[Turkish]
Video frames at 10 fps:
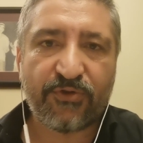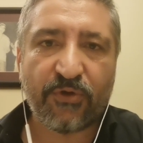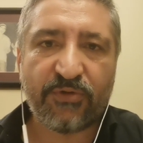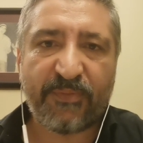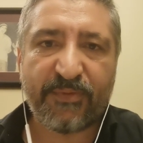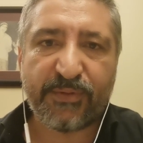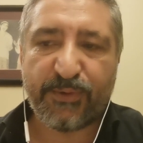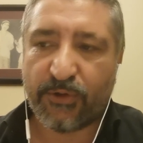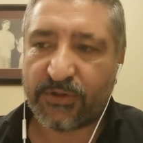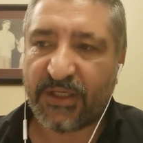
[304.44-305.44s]
oyuncusu olduğunu hepimiz
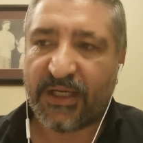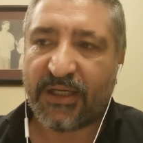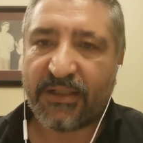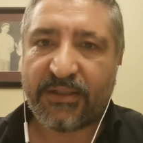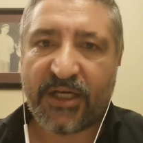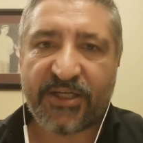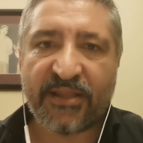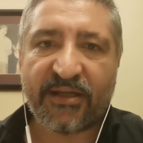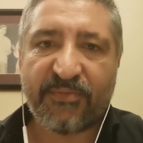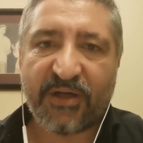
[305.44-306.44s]
biliyoruz.
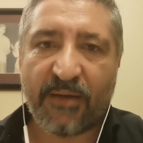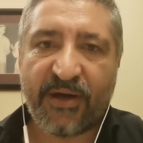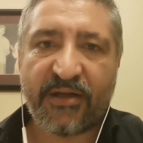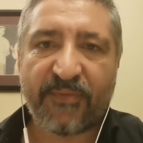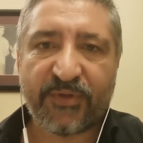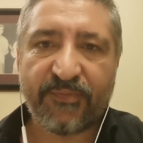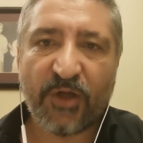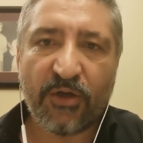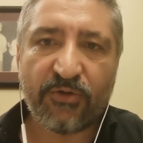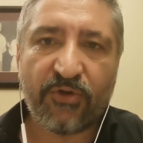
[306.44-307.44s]
Geçenlerde bir haber
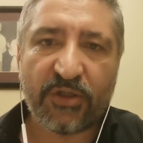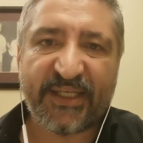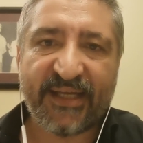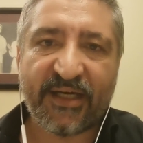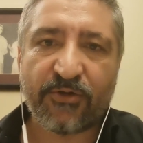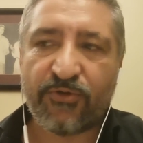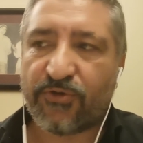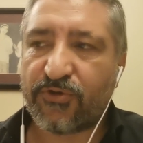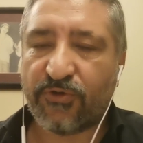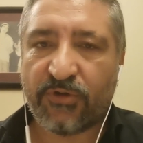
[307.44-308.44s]
yaptım. 4 kenar
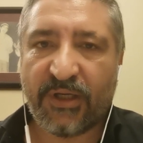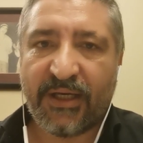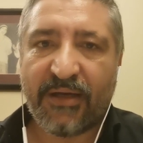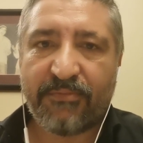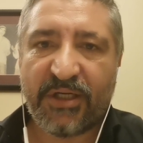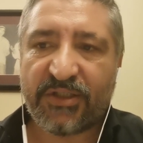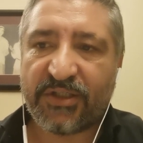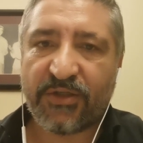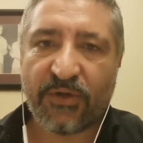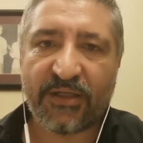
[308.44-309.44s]
oyuncusunun
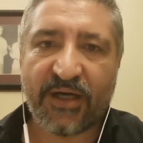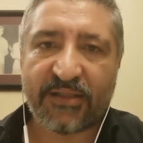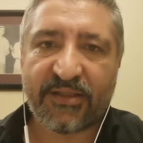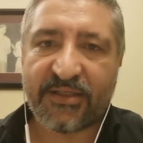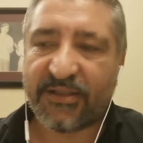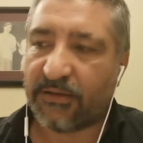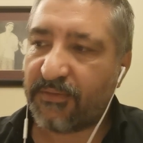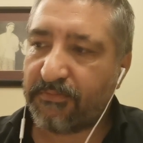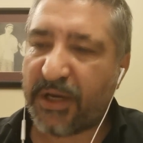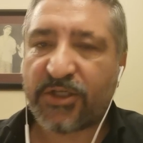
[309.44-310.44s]
Beşiktaş'a olan katkısı.
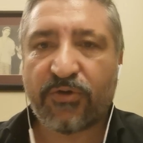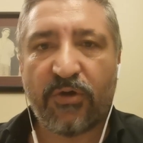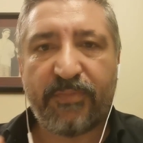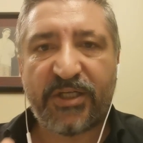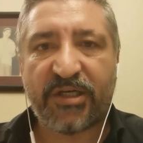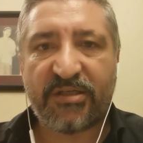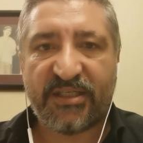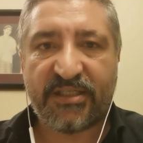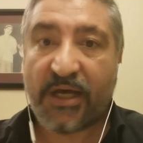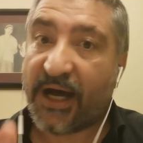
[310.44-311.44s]
5 gol 5
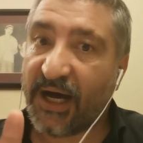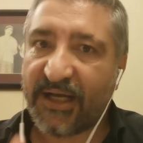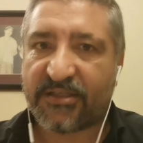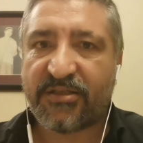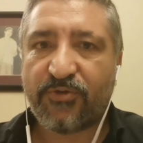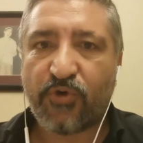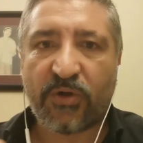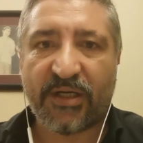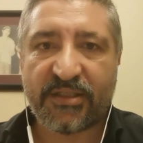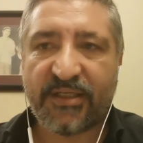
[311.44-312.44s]
asist. Az,
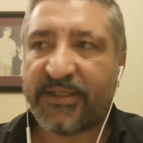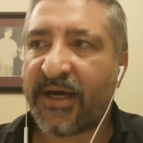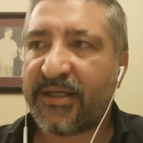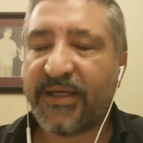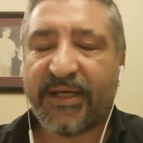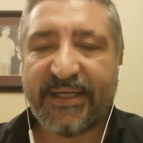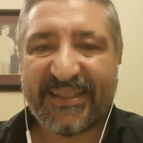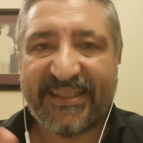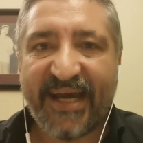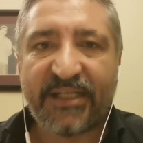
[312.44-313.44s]
çok az. Yani
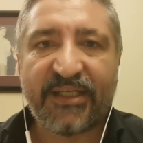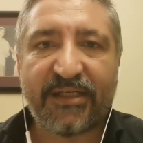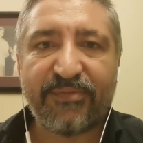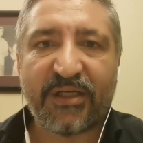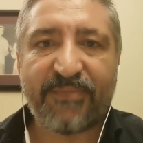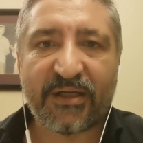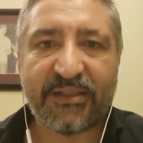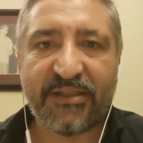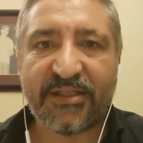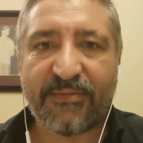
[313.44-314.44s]
diğer takımlara
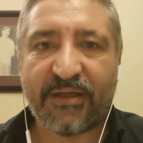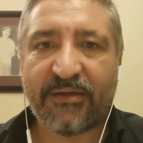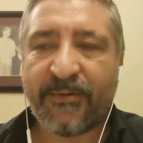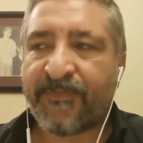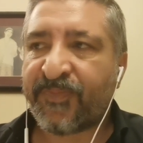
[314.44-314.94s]
baktığınız zaman